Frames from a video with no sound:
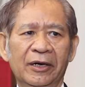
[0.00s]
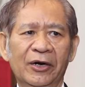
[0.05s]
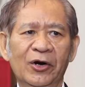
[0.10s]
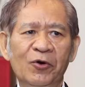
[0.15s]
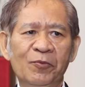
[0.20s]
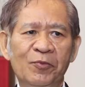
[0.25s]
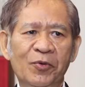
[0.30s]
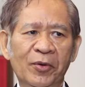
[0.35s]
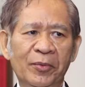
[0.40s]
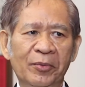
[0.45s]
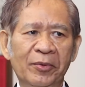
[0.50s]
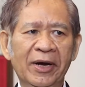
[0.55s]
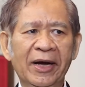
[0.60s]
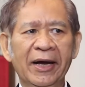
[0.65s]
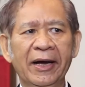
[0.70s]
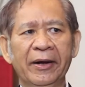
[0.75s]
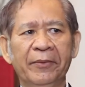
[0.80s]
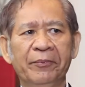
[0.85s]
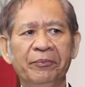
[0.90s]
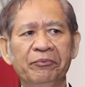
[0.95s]
เราพบว่า
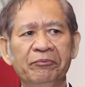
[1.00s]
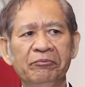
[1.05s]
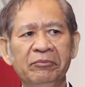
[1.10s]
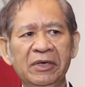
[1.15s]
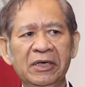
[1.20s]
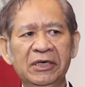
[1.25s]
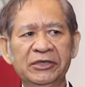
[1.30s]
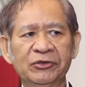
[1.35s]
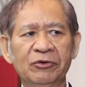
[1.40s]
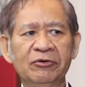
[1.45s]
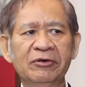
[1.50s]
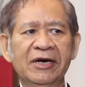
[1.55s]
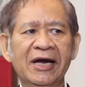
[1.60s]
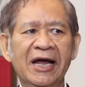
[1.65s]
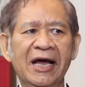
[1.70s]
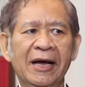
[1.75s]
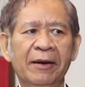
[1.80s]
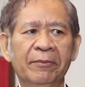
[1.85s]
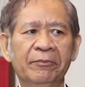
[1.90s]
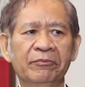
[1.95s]
เมื่อสงค
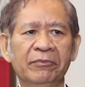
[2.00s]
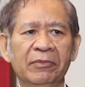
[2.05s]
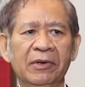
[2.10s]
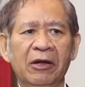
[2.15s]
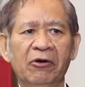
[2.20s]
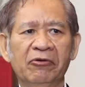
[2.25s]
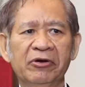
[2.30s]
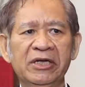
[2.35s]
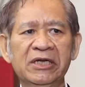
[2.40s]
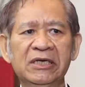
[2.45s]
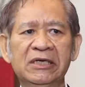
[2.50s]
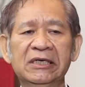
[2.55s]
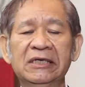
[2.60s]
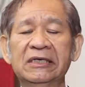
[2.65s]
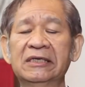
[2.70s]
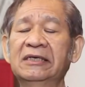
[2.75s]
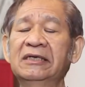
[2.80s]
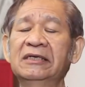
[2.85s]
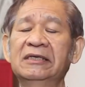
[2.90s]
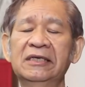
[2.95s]
รามเหล่านี้เกิ
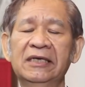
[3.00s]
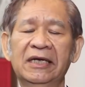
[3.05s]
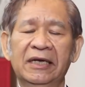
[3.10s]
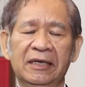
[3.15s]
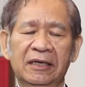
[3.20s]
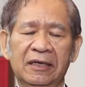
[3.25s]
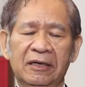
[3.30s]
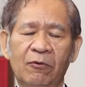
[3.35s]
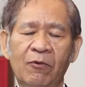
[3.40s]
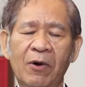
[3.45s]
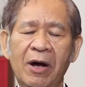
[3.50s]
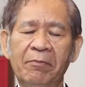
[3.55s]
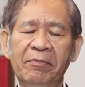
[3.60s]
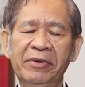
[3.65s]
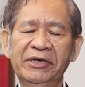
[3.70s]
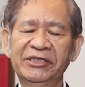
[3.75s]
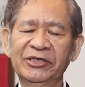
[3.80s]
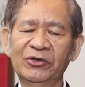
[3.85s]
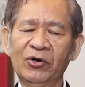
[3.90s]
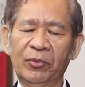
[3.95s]
ดขึ้นเนี่ยความ
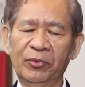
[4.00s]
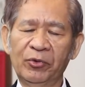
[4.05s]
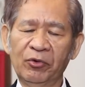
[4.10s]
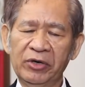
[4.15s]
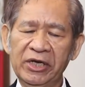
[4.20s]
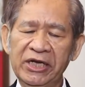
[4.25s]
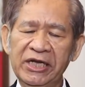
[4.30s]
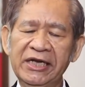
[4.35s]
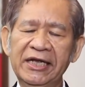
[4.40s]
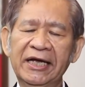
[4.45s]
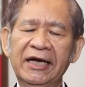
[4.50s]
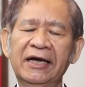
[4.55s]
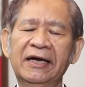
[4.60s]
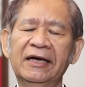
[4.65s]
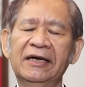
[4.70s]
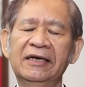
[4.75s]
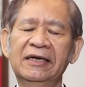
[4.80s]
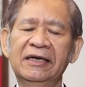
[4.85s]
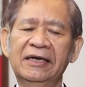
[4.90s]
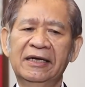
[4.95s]
ไม่สงบตรงนี้เนี่ย
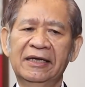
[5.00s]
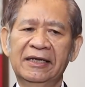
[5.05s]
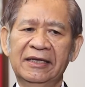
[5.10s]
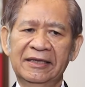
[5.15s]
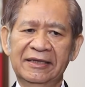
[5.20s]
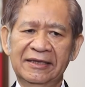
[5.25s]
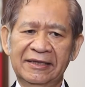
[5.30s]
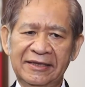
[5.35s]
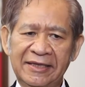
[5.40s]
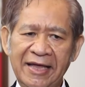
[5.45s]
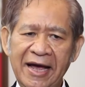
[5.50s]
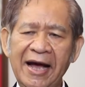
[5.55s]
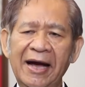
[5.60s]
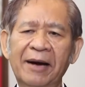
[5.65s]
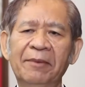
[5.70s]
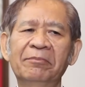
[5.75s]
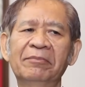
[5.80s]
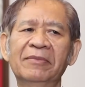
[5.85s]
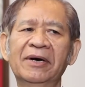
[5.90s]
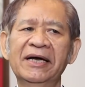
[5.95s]

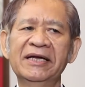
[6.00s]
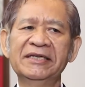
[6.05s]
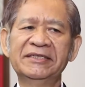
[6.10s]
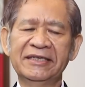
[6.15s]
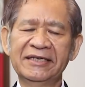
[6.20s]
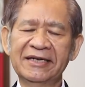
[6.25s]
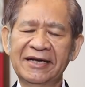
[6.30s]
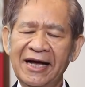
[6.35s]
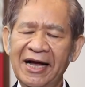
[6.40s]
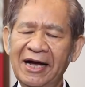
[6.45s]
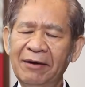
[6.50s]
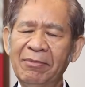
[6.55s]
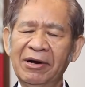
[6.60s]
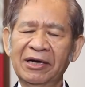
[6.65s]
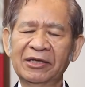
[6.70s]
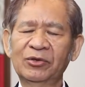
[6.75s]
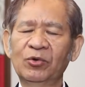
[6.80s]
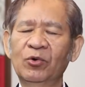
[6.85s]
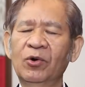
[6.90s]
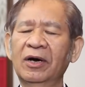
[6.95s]
ทำให้สินค้าบา
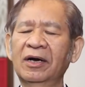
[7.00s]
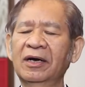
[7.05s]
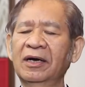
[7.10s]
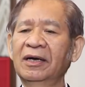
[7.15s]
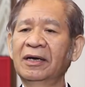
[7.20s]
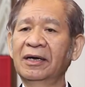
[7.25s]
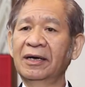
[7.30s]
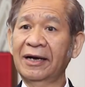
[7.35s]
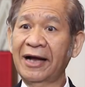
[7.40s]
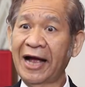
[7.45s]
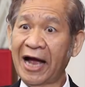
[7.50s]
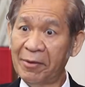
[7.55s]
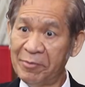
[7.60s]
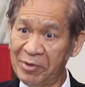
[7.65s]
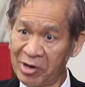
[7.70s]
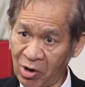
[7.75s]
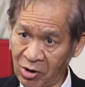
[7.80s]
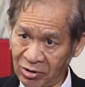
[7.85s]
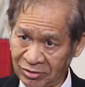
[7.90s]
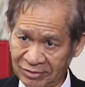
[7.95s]
งตัวขาย
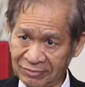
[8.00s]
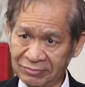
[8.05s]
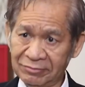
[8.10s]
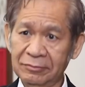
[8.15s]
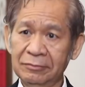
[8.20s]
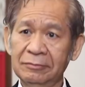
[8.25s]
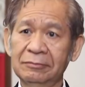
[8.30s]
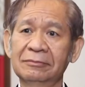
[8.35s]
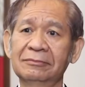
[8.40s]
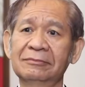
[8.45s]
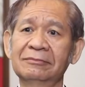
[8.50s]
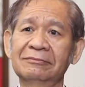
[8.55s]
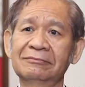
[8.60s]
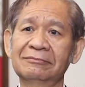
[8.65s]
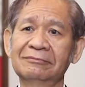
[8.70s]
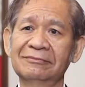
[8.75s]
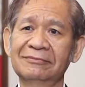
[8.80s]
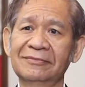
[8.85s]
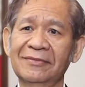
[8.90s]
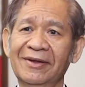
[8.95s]
ไม่ออก
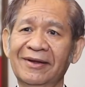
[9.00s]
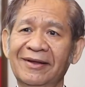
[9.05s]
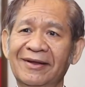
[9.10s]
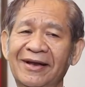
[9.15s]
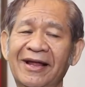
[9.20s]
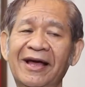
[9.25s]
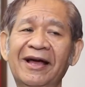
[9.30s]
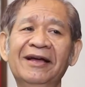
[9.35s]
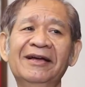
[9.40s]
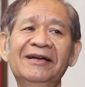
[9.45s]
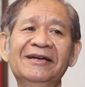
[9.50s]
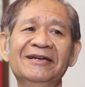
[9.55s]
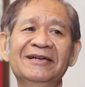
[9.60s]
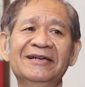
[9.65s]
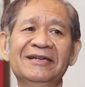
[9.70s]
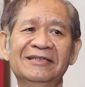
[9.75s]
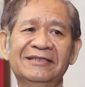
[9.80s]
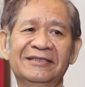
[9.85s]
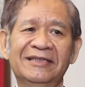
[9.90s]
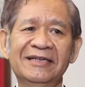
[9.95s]
นะ
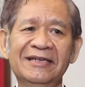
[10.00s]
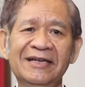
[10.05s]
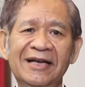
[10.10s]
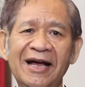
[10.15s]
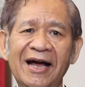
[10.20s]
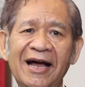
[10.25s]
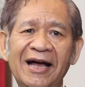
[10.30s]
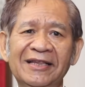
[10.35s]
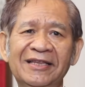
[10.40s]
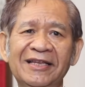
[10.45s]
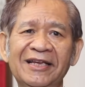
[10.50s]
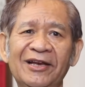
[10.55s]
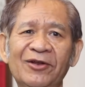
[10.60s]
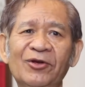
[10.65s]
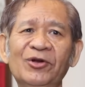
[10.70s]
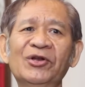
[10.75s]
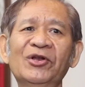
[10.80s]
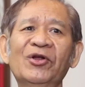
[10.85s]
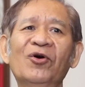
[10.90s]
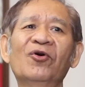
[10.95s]
สินค้าที่ล
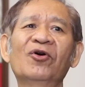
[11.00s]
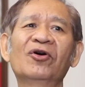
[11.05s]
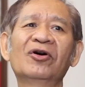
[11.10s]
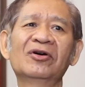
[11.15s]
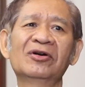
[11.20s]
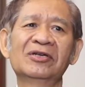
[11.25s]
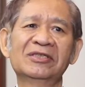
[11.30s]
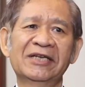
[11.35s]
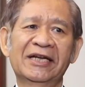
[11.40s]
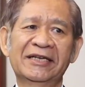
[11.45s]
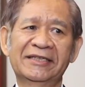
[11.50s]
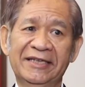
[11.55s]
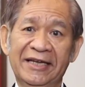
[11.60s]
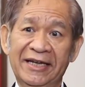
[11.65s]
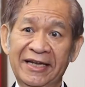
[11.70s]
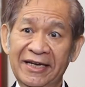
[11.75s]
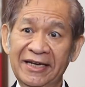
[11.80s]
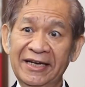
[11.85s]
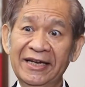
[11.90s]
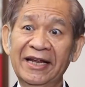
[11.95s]
ดลงชัดเจ
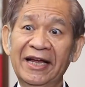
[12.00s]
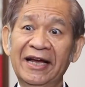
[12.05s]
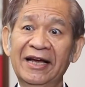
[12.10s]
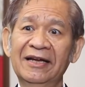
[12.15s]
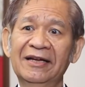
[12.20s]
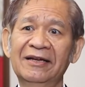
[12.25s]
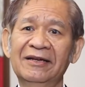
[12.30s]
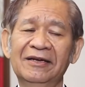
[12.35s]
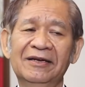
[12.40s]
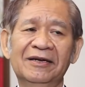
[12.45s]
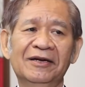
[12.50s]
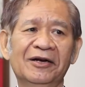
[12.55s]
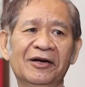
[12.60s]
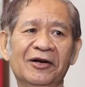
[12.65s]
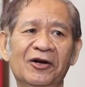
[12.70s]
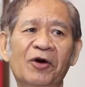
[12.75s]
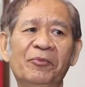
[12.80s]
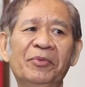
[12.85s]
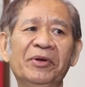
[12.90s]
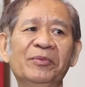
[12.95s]
นนี่นะ
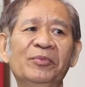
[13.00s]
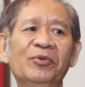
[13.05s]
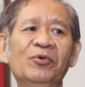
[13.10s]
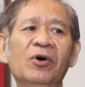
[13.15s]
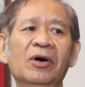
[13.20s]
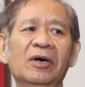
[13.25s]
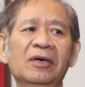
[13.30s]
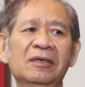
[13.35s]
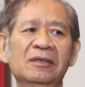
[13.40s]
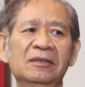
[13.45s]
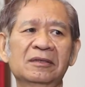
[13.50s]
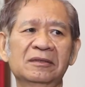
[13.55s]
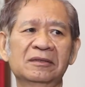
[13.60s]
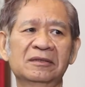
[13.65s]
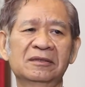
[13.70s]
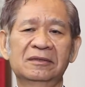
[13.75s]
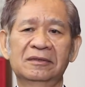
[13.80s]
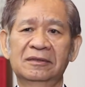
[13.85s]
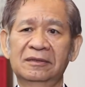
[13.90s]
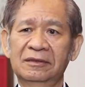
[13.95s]
ก็เป็นพวก
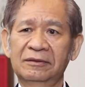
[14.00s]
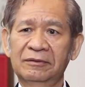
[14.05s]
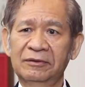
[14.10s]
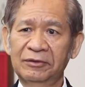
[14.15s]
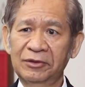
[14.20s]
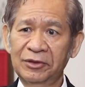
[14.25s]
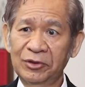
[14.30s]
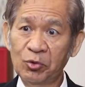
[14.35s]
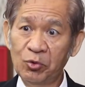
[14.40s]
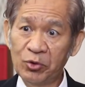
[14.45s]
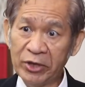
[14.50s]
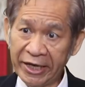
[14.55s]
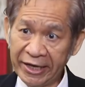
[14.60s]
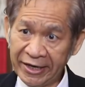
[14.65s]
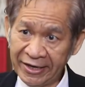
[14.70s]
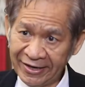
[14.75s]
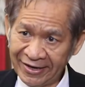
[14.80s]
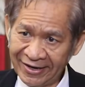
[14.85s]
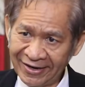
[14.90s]
ตู้เย็น